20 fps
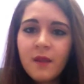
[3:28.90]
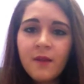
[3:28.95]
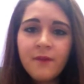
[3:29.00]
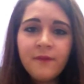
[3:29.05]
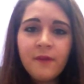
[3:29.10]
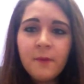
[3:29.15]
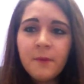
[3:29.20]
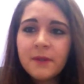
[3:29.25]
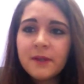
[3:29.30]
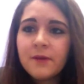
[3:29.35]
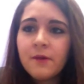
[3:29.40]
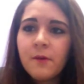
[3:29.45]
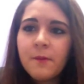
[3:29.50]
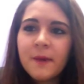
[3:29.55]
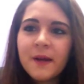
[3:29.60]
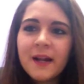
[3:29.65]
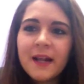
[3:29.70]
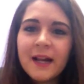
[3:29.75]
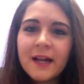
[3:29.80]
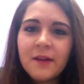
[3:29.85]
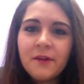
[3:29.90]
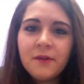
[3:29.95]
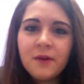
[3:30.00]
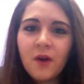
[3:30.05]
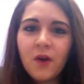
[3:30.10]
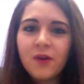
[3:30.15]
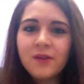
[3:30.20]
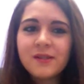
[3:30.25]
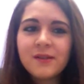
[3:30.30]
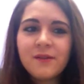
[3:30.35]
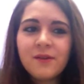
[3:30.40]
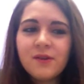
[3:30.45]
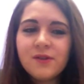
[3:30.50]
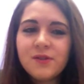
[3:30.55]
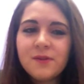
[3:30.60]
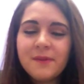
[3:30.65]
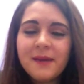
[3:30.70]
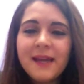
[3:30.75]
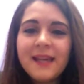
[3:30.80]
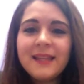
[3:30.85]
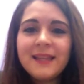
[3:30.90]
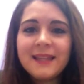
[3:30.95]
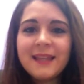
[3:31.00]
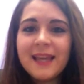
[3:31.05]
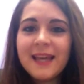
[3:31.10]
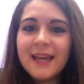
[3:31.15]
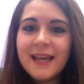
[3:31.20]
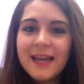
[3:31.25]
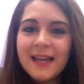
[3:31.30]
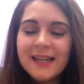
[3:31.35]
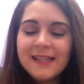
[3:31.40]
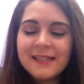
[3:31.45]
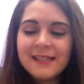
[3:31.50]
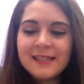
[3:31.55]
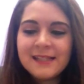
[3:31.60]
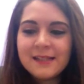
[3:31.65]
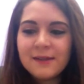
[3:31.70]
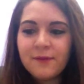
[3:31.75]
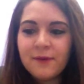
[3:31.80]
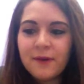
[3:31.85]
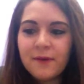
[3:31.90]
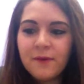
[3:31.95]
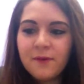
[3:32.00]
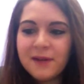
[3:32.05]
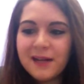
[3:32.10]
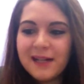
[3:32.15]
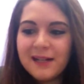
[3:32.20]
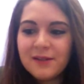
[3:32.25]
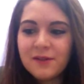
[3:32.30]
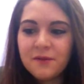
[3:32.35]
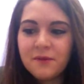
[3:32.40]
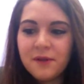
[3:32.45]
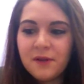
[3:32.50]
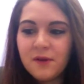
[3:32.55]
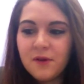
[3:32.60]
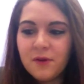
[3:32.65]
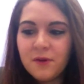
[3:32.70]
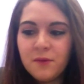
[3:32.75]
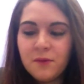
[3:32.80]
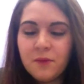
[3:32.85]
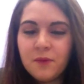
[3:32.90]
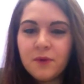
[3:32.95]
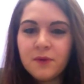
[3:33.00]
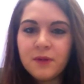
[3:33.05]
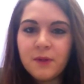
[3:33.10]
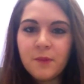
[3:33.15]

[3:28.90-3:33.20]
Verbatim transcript: vi potevo parlare di una cosa velocemente senza farvi un altro video lungo,